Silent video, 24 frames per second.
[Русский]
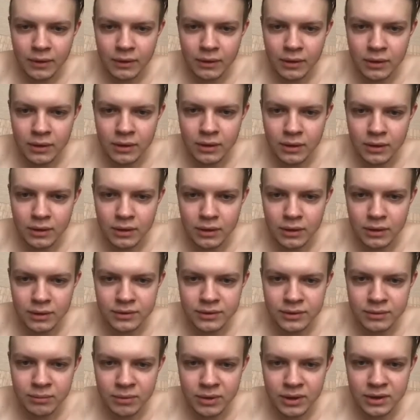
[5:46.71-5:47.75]
А,
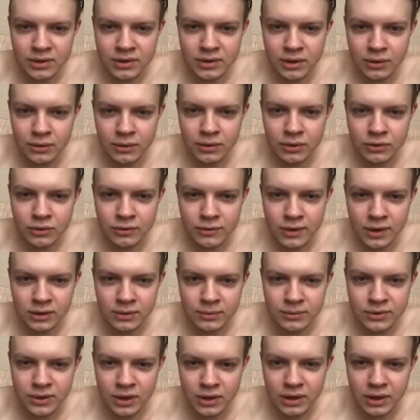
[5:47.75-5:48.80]
ЗБС какой-то чувак
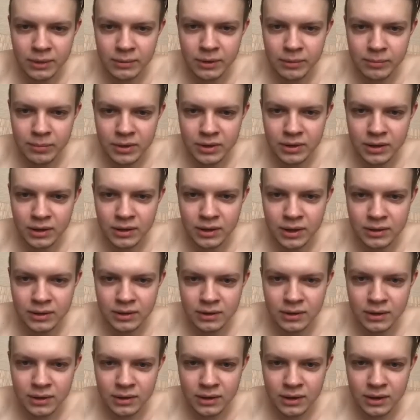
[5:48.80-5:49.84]
написал коммент про доната,
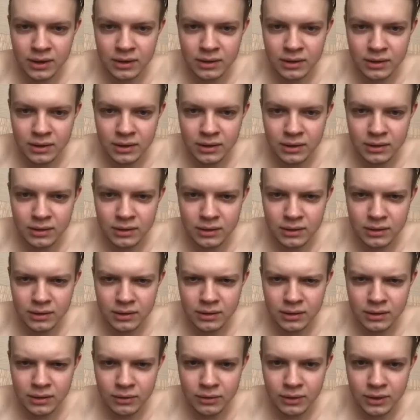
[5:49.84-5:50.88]
донат,
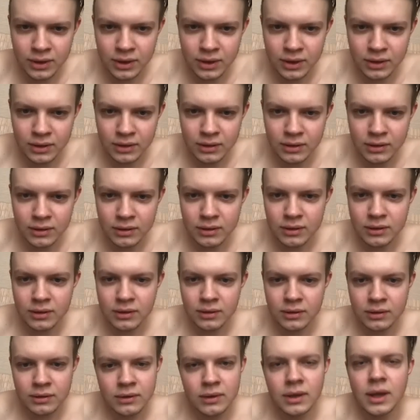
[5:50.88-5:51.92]
другие.
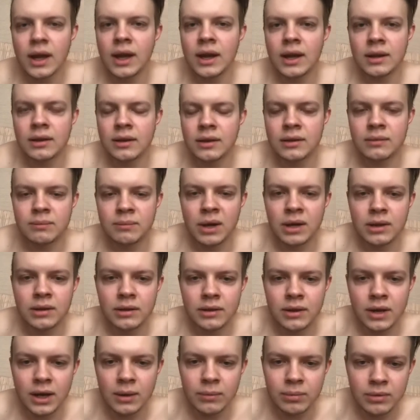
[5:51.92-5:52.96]
Да, это батл
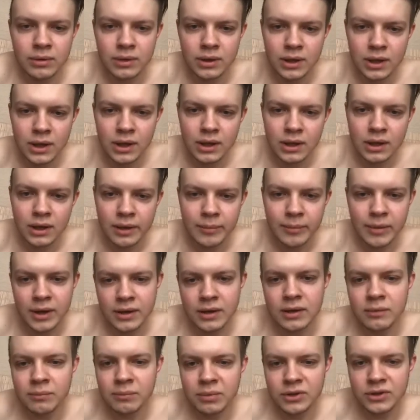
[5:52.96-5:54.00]
рэп. Как бы
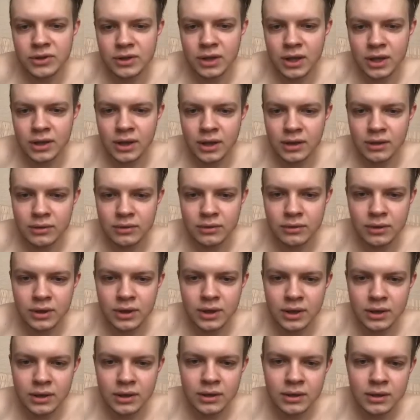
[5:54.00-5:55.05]
один пишет донатят
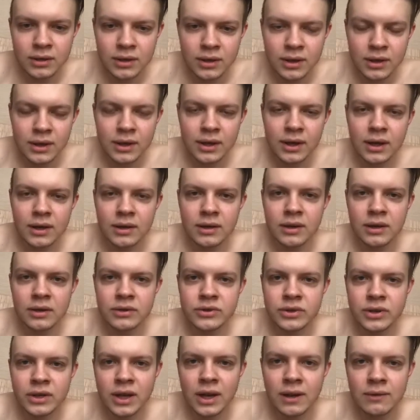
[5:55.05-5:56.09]
другие. Екатерина
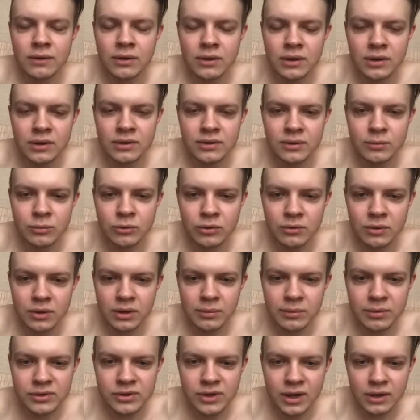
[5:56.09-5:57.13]
Сергеевна, ты не забудь мне
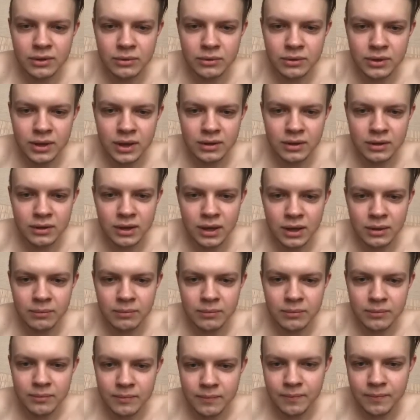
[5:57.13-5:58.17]
написать куда-то там.
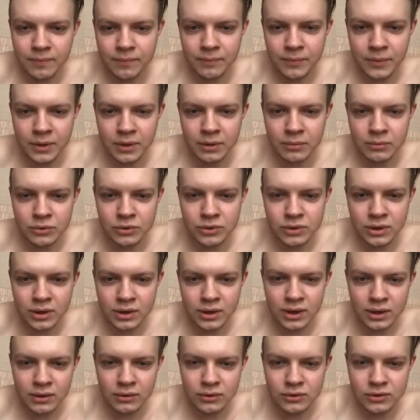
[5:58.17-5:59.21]
Потому что
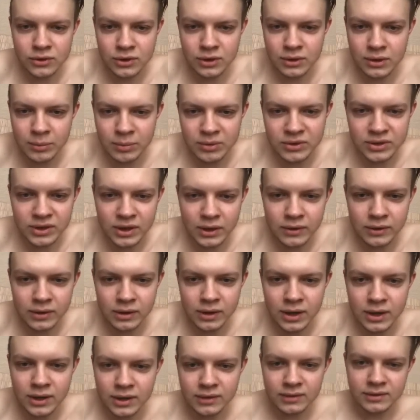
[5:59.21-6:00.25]
я должен тебе поставить
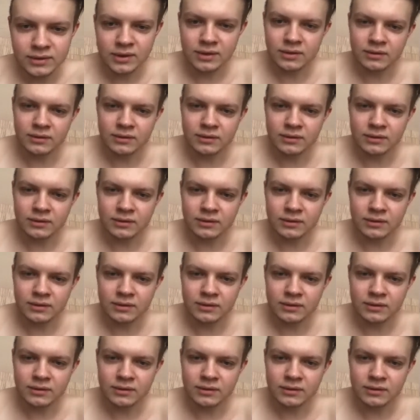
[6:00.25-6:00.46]
лайки за